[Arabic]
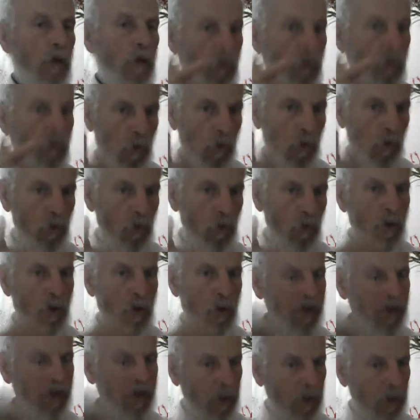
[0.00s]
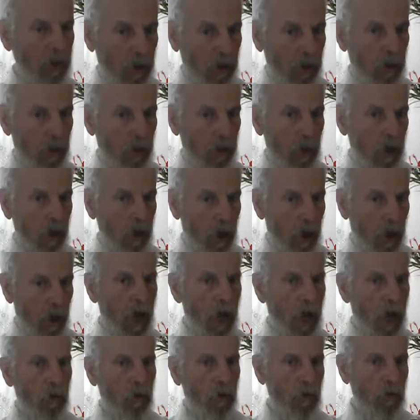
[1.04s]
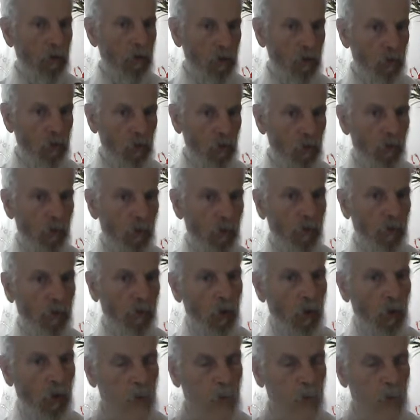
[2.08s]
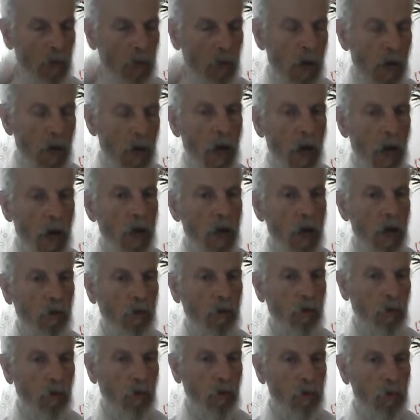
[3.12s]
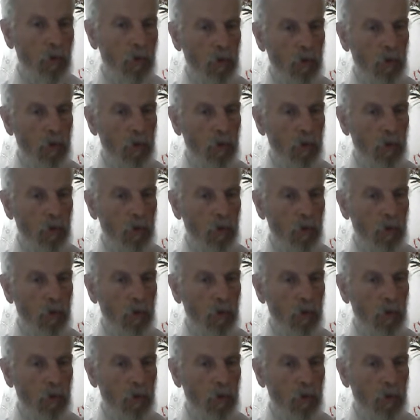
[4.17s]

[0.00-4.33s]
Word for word: في العموم خاطر آه، أخلاقكم وإماءاتكم